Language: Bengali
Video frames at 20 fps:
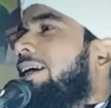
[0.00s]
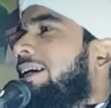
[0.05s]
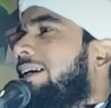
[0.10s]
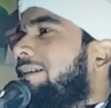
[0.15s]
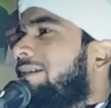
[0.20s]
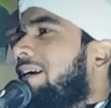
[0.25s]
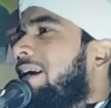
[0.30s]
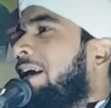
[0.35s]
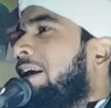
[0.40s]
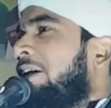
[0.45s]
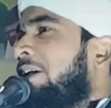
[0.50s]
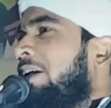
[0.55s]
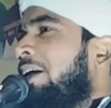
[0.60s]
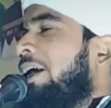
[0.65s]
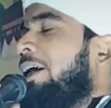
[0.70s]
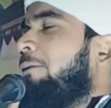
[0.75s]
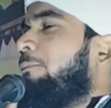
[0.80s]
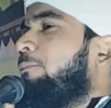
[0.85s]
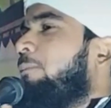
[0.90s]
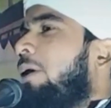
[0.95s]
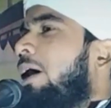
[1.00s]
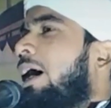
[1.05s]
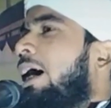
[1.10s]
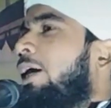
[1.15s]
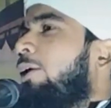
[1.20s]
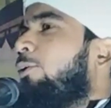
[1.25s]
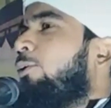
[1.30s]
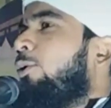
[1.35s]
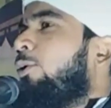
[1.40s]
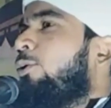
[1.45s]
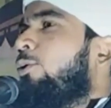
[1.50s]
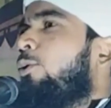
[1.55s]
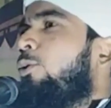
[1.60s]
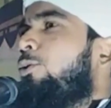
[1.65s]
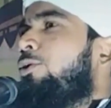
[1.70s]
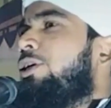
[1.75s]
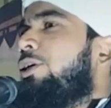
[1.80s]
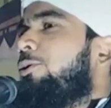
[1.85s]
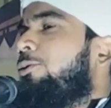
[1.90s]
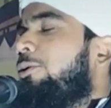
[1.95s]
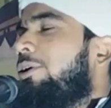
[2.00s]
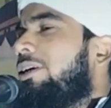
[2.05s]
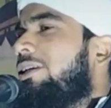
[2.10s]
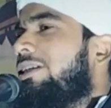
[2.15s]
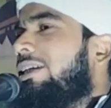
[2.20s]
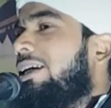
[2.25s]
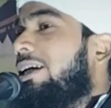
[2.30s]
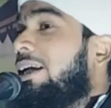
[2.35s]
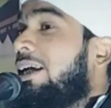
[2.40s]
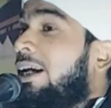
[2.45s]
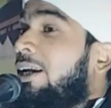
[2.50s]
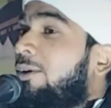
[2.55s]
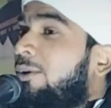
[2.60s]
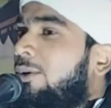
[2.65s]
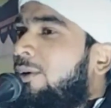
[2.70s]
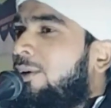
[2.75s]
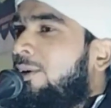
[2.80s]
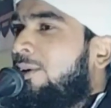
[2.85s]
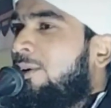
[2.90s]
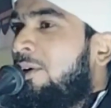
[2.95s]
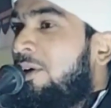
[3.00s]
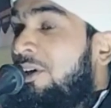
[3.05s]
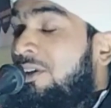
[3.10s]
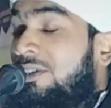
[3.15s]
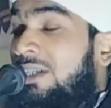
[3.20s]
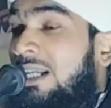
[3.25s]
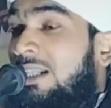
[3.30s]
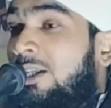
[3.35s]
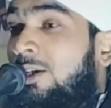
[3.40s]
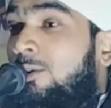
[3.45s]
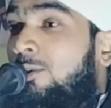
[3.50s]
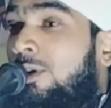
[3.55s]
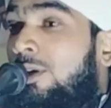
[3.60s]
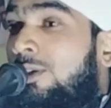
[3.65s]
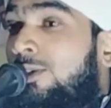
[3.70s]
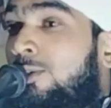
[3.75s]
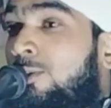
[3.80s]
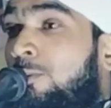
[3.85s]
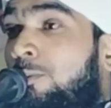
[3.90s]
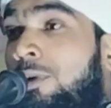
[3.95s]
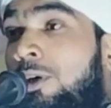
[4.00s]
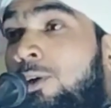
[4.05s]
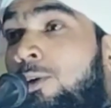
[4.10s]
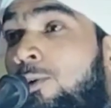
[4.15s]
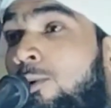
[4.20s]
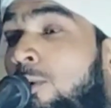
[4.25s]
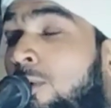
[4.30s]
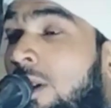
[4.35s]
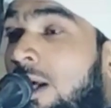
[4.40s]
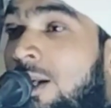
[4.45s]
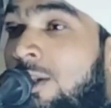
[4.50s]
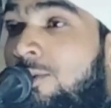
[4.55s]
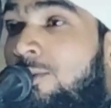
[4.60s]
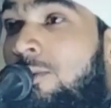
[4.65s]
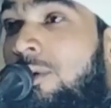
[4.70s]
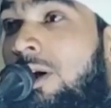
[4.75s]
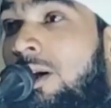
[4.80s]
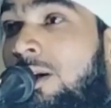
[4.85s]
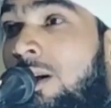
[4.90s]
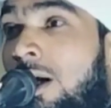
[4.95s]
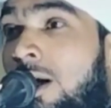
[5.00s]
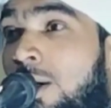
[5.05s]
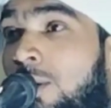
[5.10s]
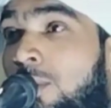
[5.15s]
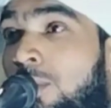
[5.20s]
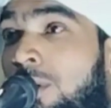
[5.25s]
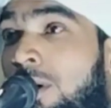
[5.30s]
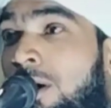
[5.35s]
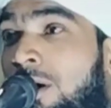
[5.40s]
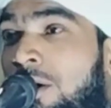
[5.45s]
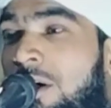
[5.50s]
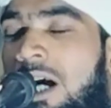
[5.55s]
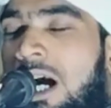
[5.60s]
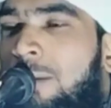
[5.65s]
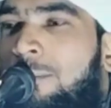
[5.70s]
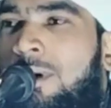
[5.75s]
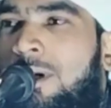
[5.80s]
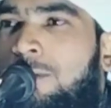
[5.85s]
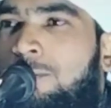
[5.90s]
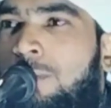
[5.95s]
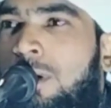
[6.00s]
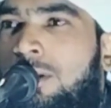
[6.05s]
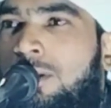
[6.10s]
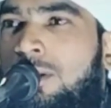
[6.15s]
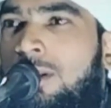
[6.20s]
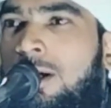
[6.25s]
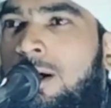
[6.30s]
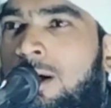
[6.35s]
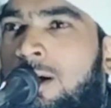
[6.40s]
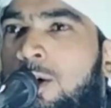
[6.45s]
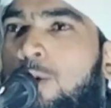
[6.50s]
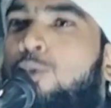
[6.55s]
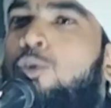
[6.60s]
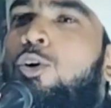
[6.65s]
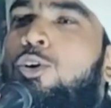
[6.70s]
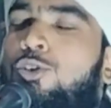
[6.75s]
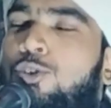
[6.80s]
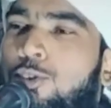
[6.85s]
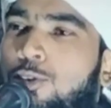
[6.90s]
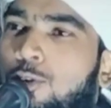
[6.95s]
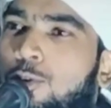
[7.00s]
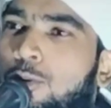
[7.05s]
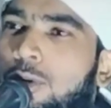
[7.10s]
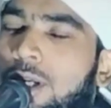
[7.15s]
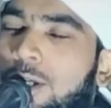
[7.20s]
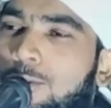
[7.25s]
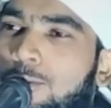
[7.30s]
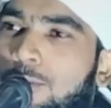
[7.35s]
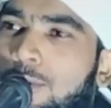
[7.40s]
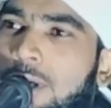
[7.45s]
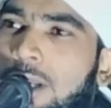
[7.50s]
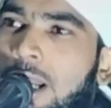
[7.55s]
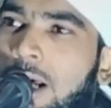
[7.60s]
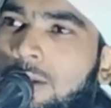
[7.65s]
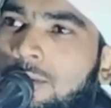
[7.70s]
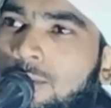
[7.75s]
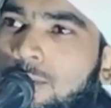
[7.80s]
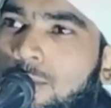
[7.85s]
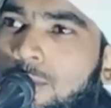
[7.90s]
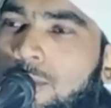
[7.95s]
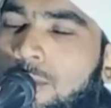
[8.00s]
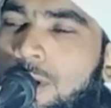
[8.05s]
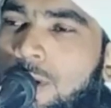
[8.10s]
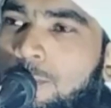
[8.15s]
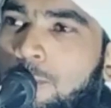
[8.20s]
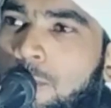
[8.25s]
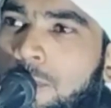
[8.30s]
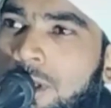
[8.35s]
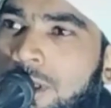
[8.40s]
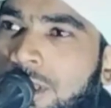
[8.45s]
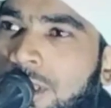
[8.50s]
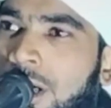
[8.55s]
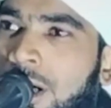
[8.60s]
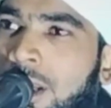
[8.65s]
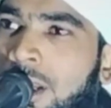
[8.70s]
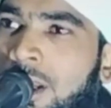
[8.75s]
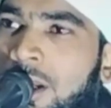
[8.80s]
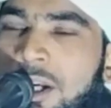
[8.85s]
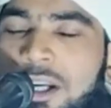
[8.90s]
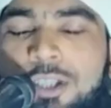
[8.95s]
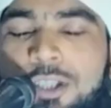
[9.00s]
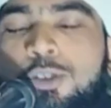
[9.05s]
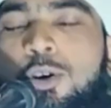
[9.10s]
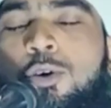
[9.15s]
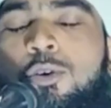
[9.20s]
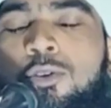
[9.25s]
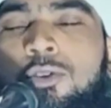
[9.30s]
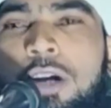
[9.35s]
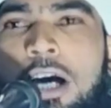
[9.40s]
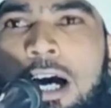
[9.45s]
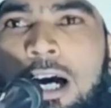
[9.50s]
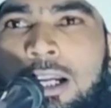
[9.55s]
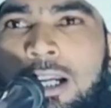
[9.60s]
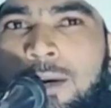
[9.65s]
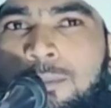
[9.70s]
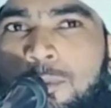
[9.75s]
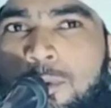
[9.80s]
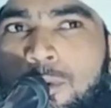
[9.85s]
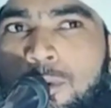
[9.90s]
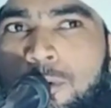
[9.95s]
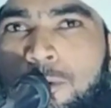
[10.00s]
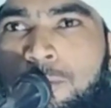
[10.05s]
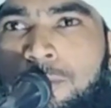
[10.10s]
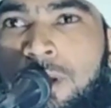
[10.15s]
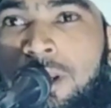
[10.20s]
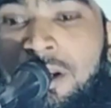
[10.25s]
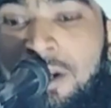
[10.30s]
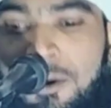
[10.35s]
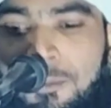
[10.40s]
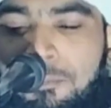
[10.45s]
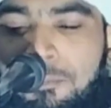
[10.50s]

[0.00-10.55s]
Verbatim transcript: রেখেছে এই পাহাড়গুলো খুঁটি করেছে কেন যাতে করে জমিন নড়াচড়া না করে আমার বান্দা কষ্ট করে একটু ক্লান্ত হয়ে পড়ে যায় যখন আরাম করবে